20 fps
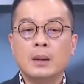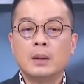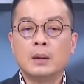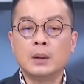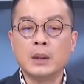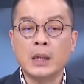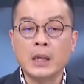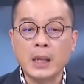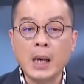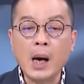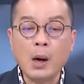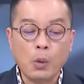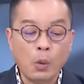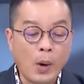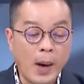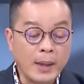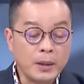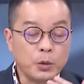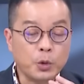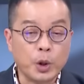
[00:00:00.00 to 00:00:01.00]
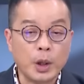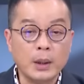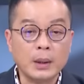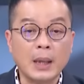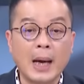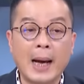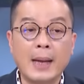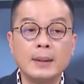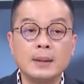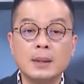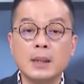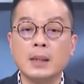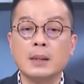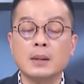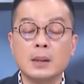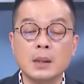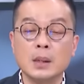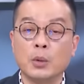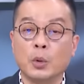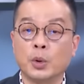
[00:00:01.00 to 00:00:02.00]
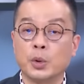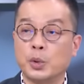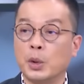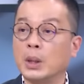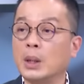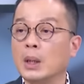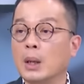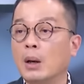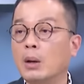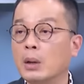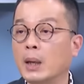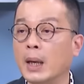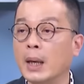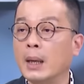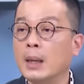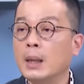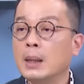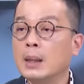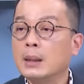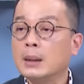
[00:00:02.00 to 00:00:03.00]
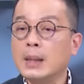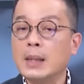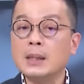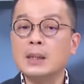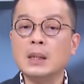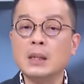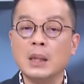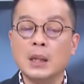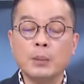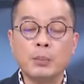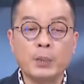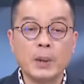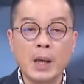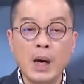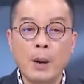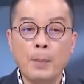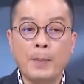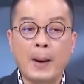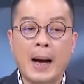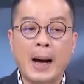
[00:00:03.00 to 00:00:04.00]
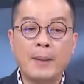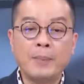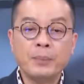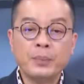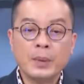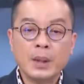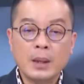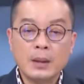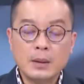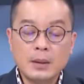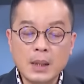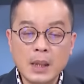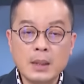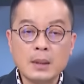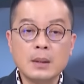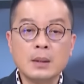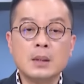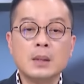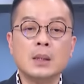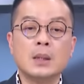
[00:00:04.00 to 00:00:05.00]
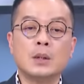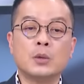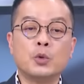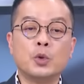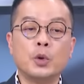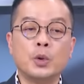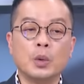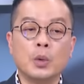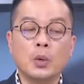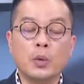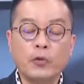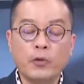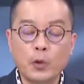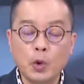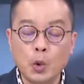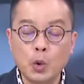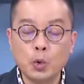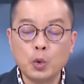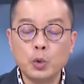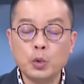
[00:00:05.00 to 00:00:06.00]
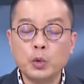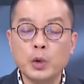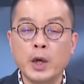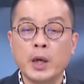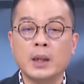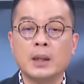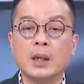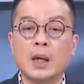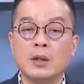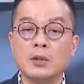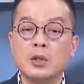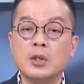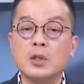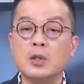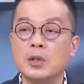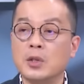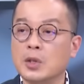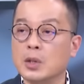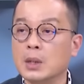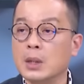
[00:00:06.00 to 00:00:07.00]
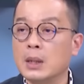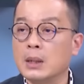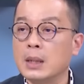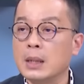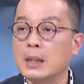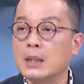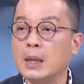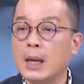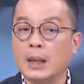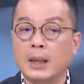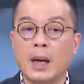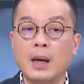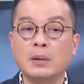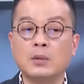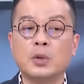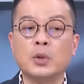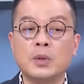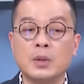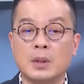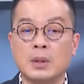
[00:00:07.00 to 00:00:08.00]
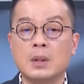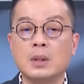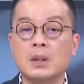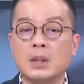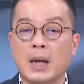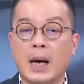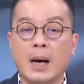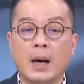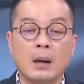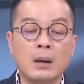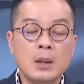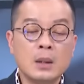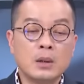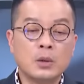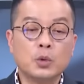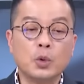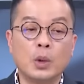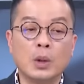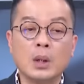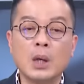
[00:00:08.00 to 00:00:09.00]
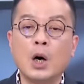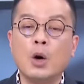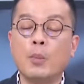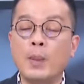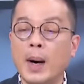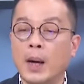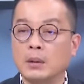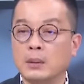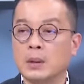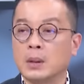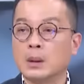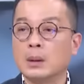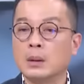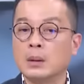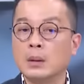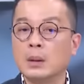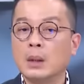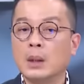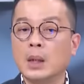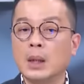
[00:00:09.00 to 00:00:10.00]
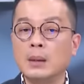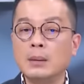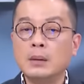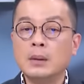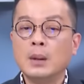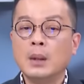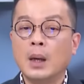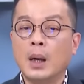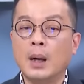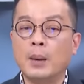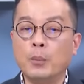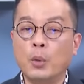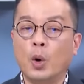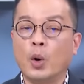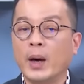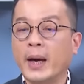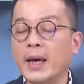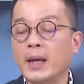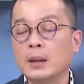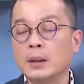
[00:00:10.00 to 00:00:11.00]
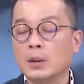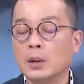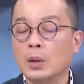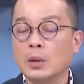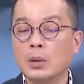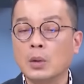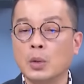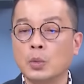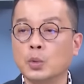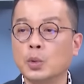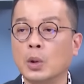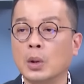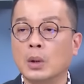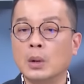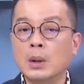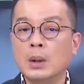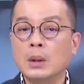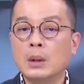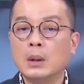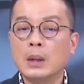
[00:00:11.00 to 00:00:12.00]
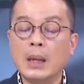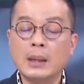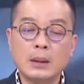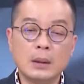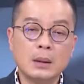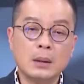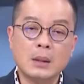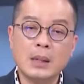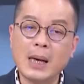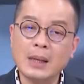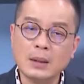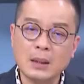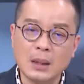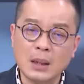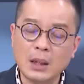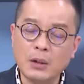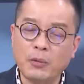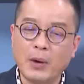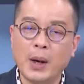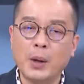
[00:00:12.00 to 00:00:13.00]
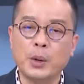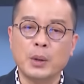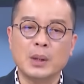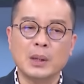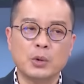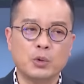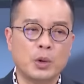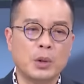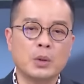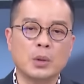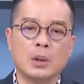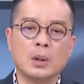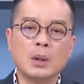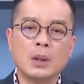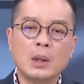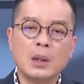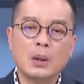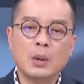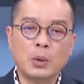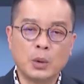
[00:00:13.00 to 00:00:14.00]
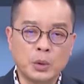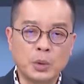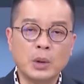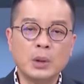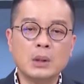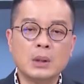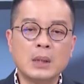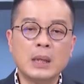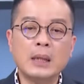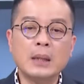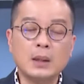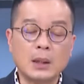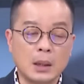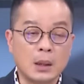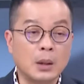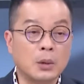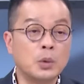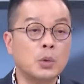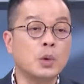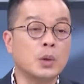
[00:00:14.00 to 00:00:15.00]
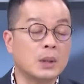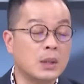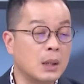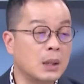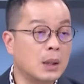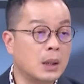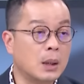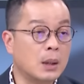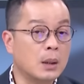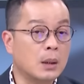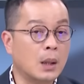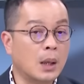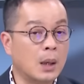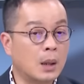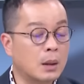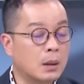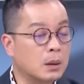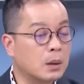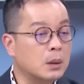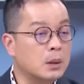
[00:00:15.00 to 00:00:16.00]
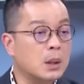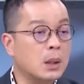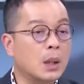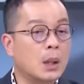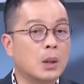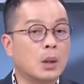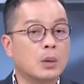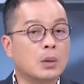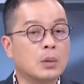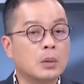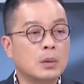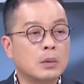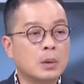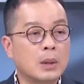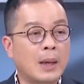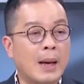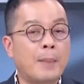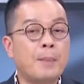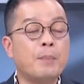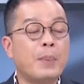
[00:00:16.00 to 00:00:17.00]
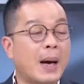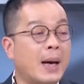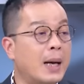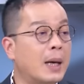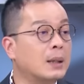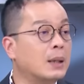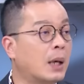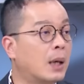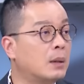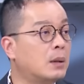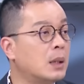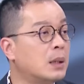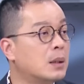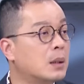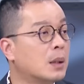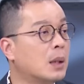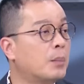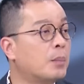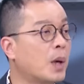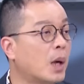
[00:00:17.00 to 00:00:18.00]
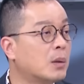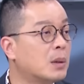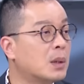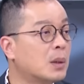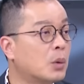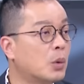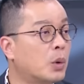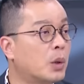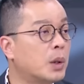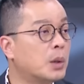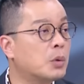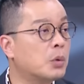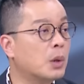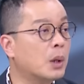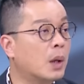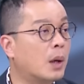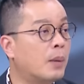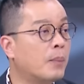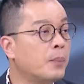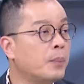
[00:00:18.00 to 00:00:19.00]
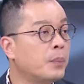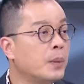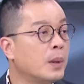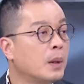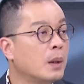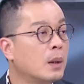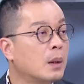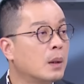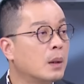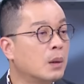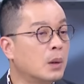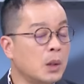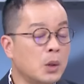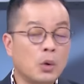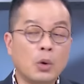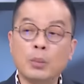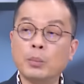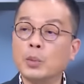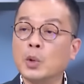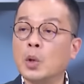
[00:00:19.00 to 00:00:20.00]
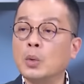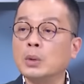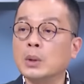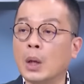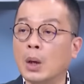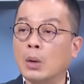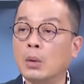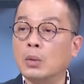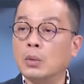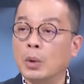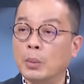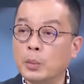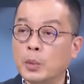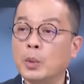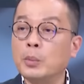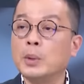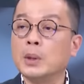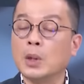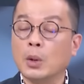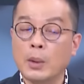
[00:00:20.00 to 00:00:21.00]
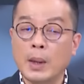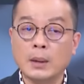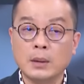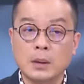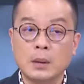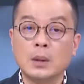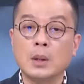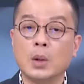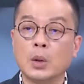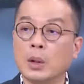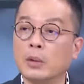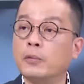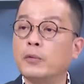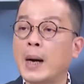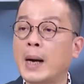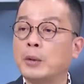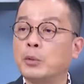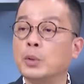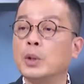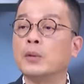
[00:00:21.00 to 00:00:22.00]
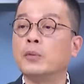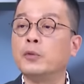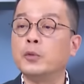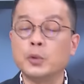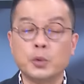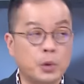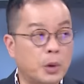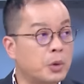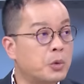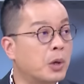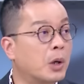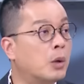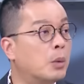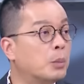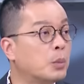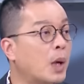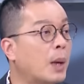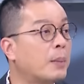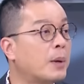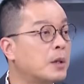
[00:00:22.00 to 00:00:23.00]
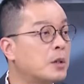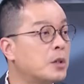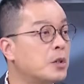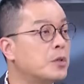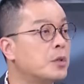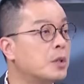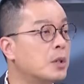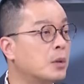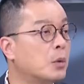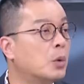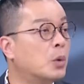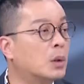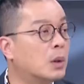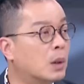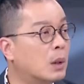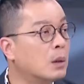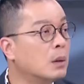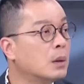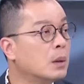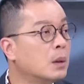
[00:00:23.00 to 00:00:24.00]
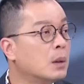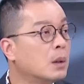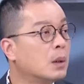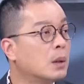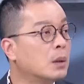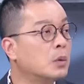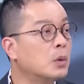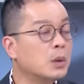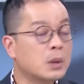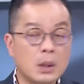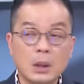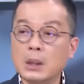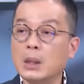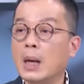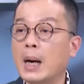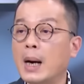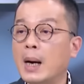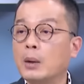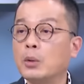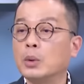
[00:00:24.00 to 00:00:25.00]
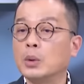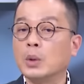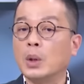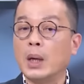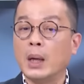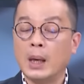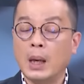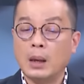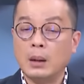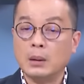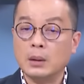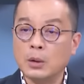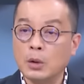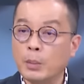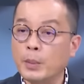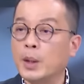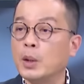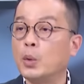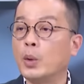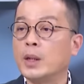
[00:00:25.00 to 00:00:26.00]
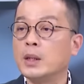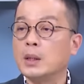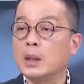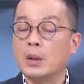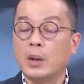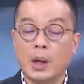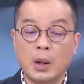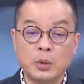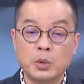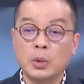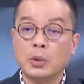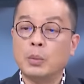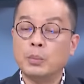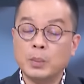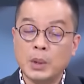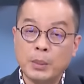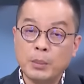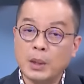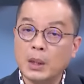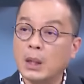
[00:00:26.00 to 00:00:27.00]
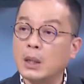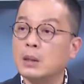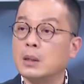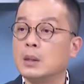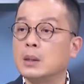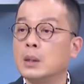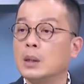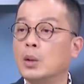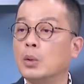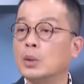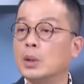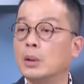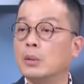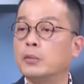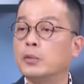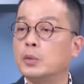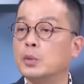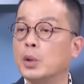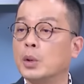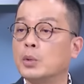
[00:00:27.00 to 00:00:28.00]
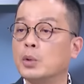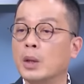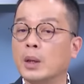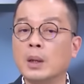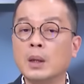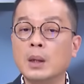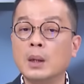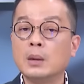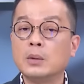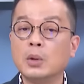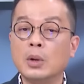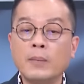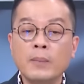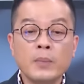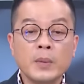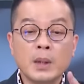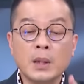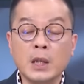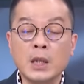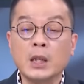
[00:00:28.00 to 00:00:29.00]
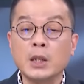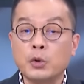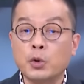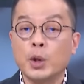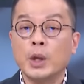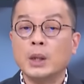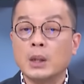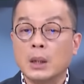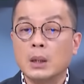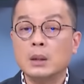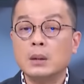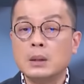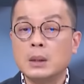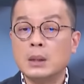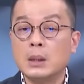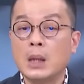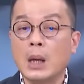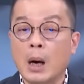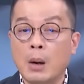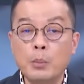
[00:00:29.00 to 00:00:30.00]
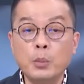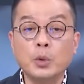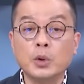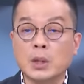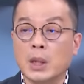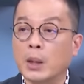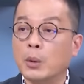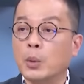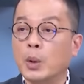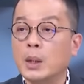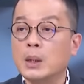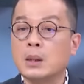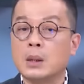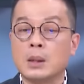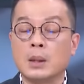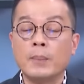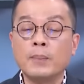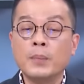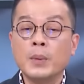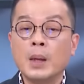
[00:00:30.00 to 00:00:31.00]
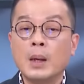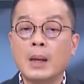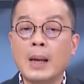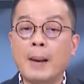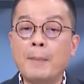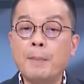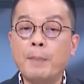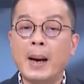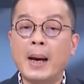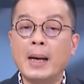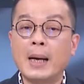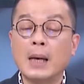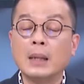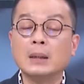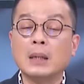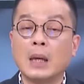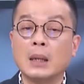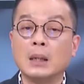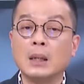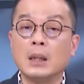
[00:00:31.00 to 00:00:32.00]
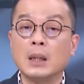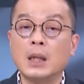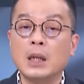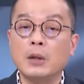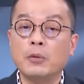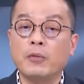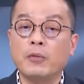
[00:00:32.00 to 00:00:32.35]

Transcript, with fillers: 你要完全谈政治，我觉得也 OK，但是你不要把。政治去忽略掉事实的真相，然后就只是想啊做扣帽子跟呃抹黑的动作。那这样的立法委员的水准，我觉得这一题啊，如果真的呃这个蓝白两党要定这个藐视国会罪哦，因为我们公投我们公民投票其实有一个法律的复决权，我们都还没行使过。如果真的让他过的话，然后又没有违宪的话，我觉得我们人民可以行使公投复决权。嗯，就你觉得到目前为止蓝白两党的立